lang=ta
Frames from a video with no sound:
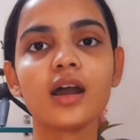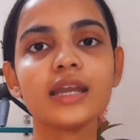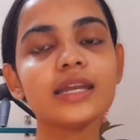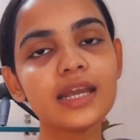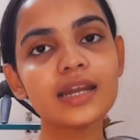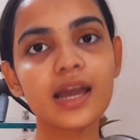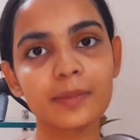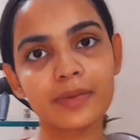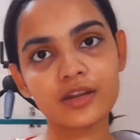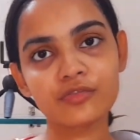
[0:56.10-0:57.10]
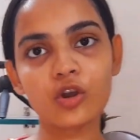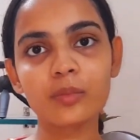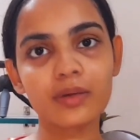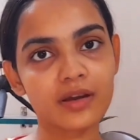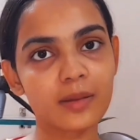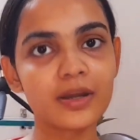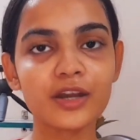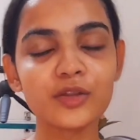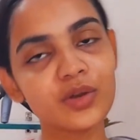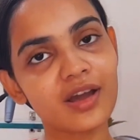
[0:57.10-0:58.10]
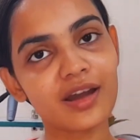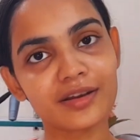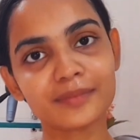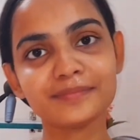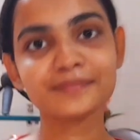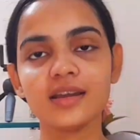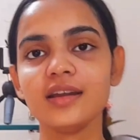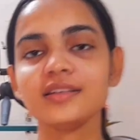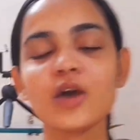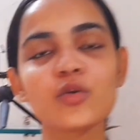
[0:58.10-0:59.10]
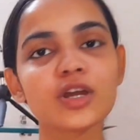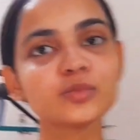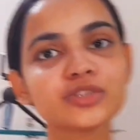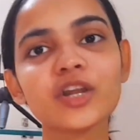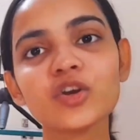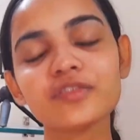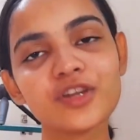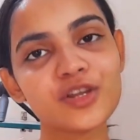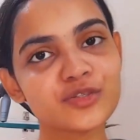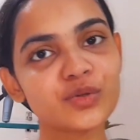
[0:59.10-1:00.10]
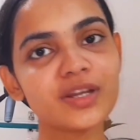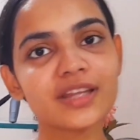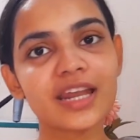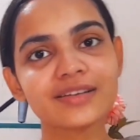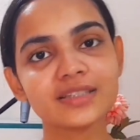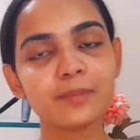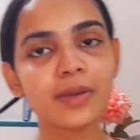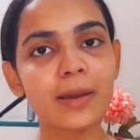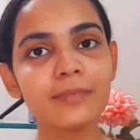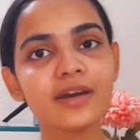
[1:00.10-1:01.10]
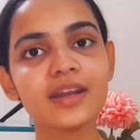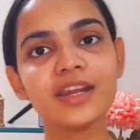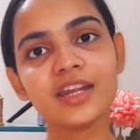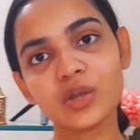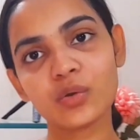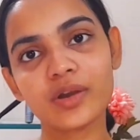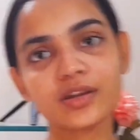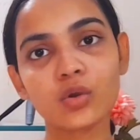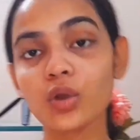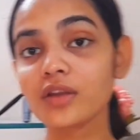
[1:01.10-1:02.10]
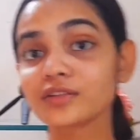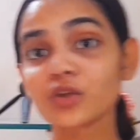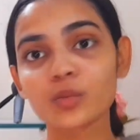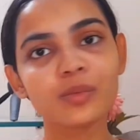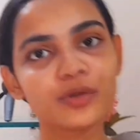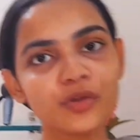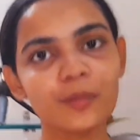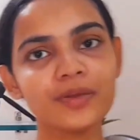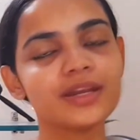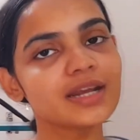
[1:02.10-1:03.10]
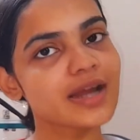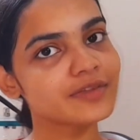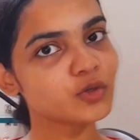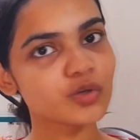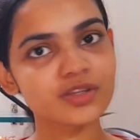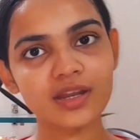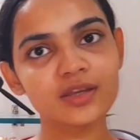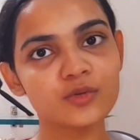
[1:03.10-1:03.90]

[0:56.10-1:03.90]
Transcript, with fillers: இன்றைக்கி நான் இப்போ என்ன ஃபாலோ பண்ணுறேன் அப்படின்றத உங்களுக்கு காட்டுறேன் நான் உங்களுக்கு முன்னாடியே ஒரு வீடியோவில் சொல்லியிருந்தேன் எனக்கு வந்து ப்ளம் க்ரீன் டீயோட டோனர் வந்து ரொம்ப பிடிக்கும் அப்படி இன்றைக்கி அந்த டோனர் தான் நான்